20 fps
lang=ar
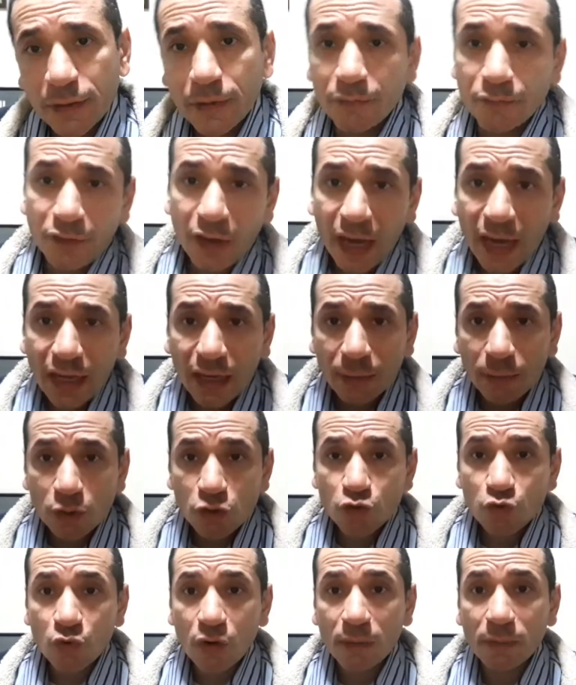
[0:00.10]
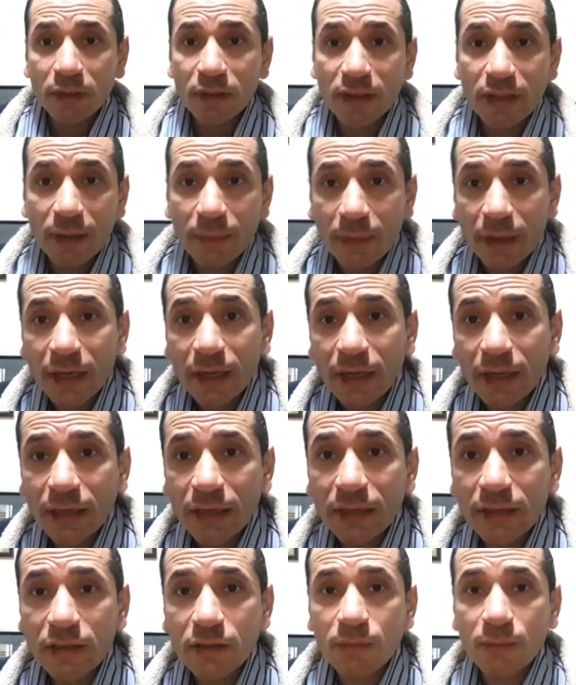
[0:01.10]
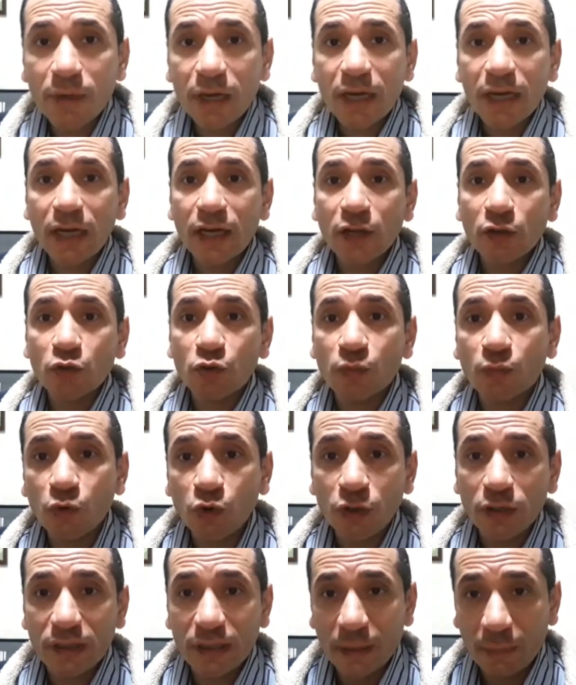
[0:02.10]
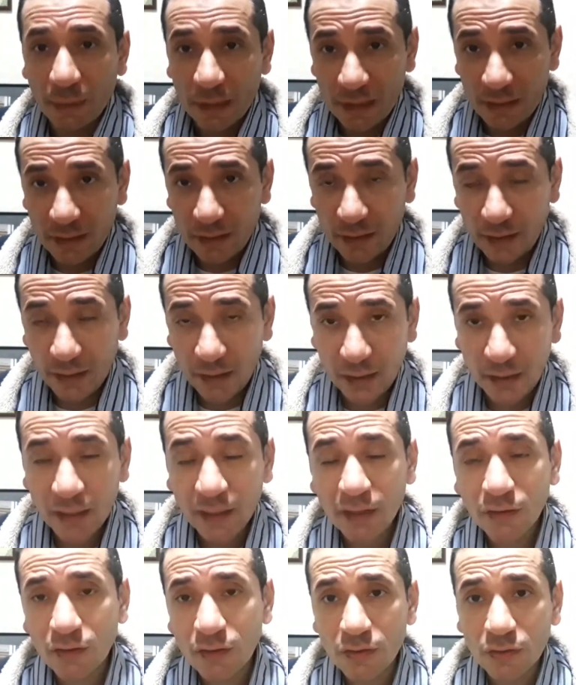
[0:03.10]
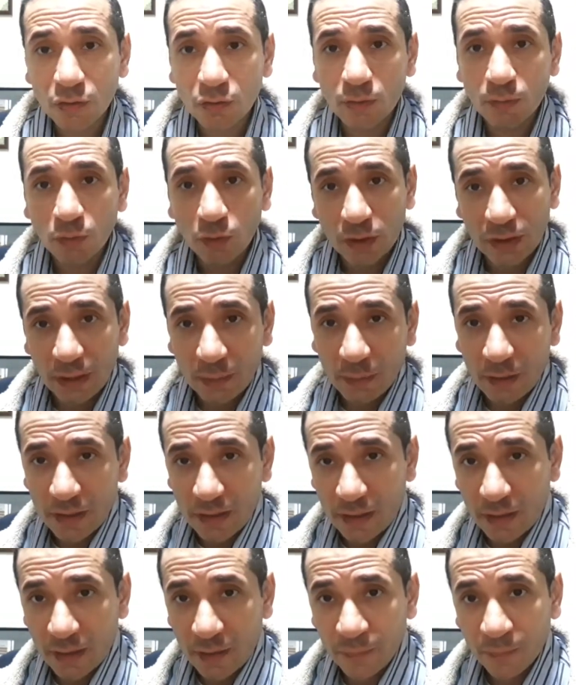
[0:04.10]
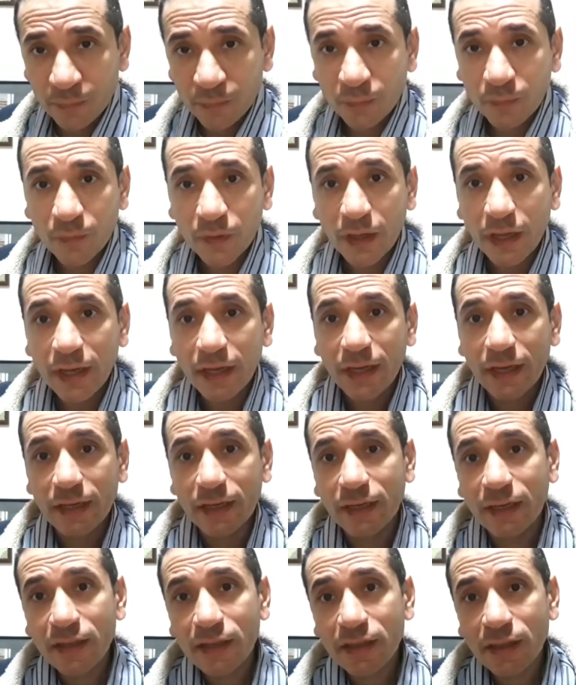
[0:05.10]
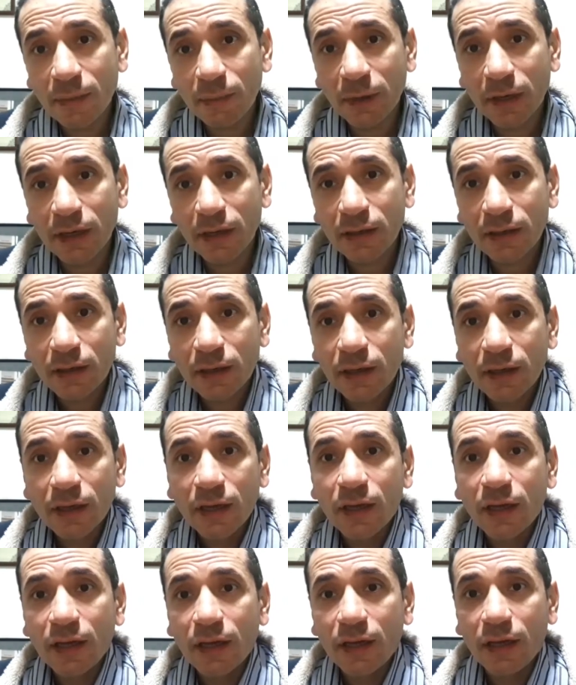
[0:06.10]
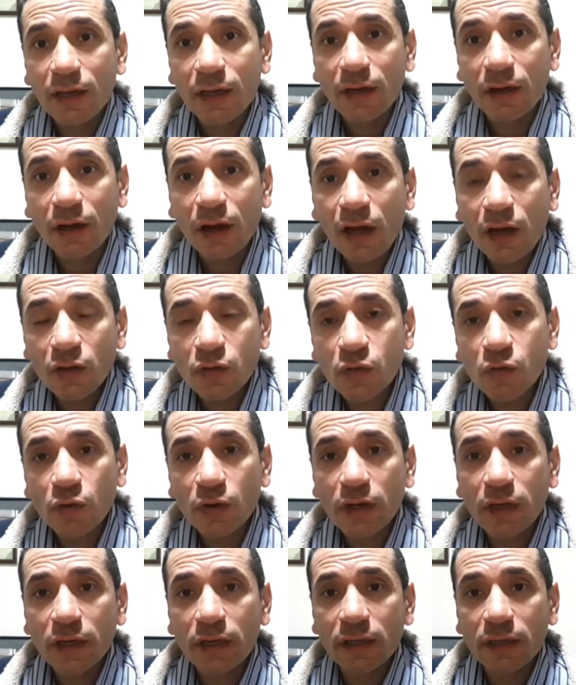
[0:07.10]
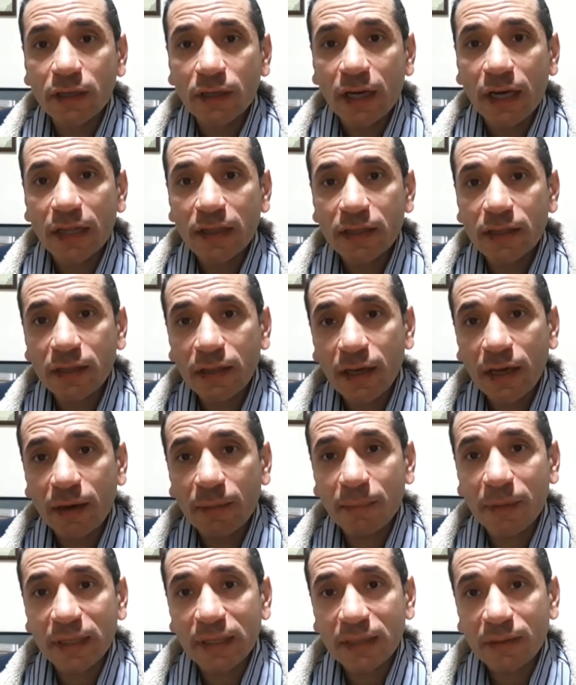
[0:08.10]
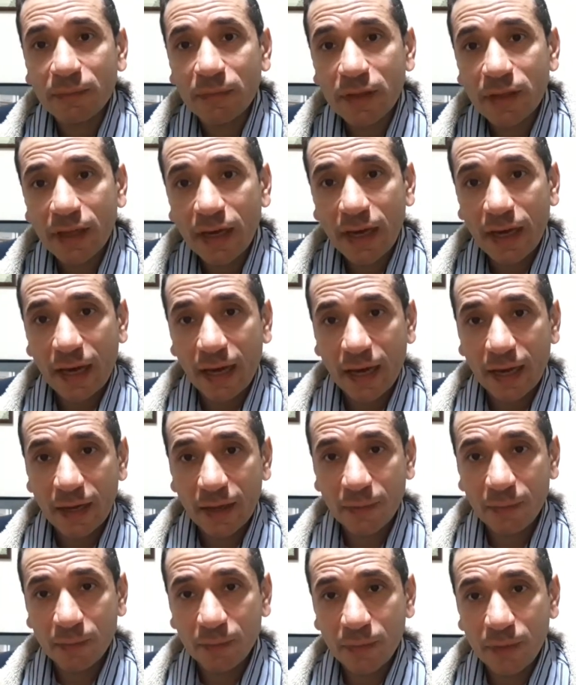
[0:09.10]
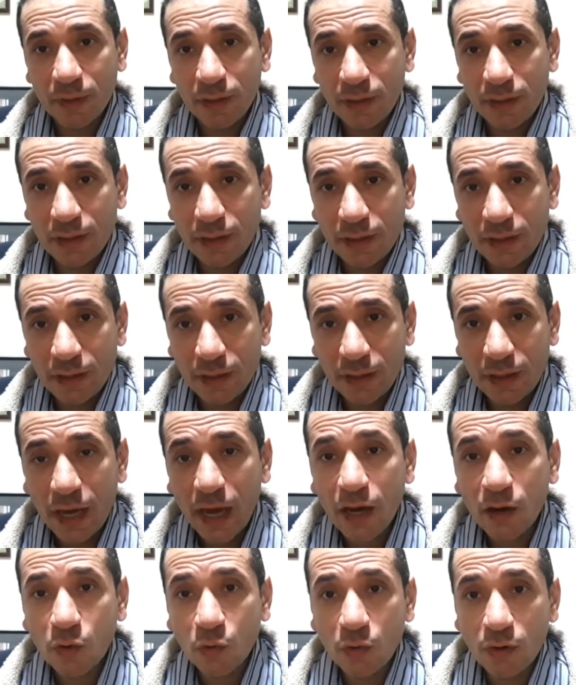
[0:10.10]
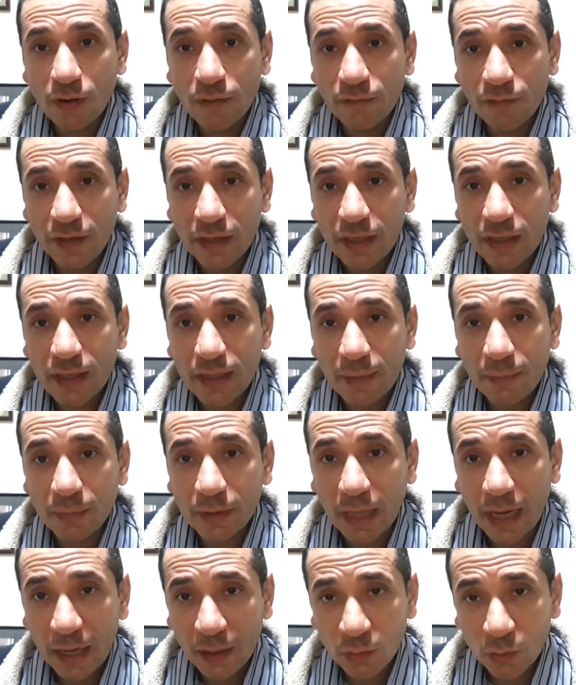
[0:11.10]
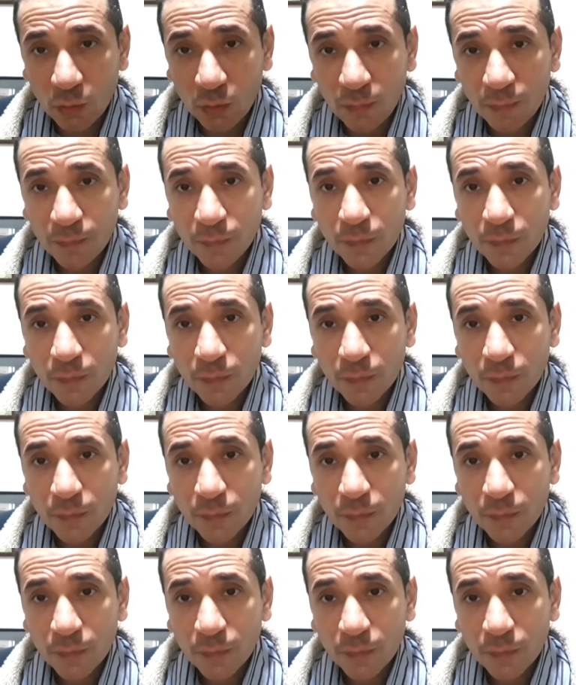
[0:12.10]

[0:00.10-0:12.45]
في حاجة مشهورة من زمان اسمها دموع التماسيح ايه قصة دموع التماسيح؟ الناس زمان آه، لاحظوا ان اثناء ما التمساح بياكل الفريسة بتاعته